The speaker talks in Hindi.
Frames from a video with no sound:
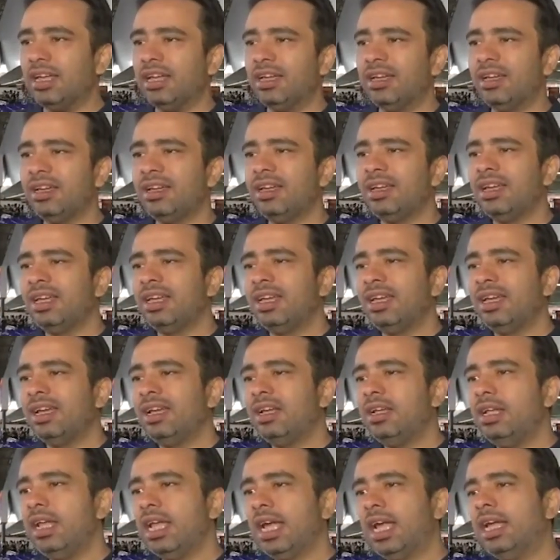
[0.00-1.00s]

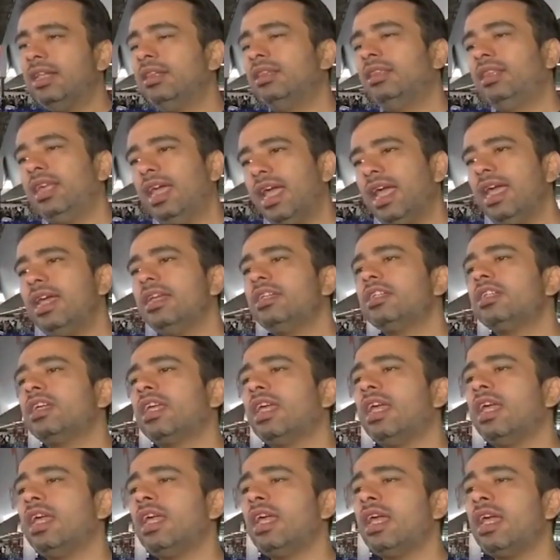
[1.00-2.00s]
हैं लेकिन देश
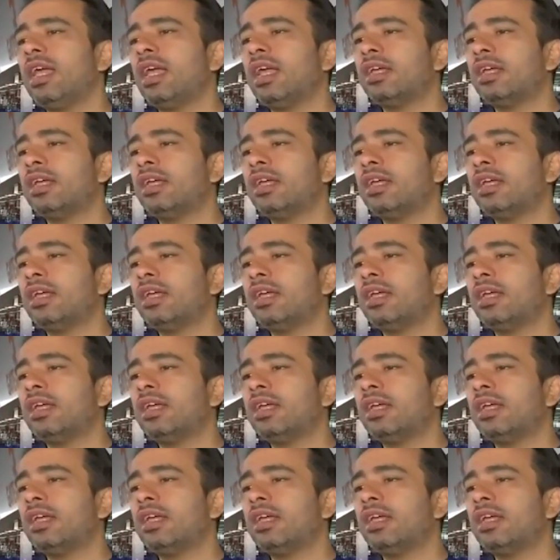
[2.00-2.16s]
की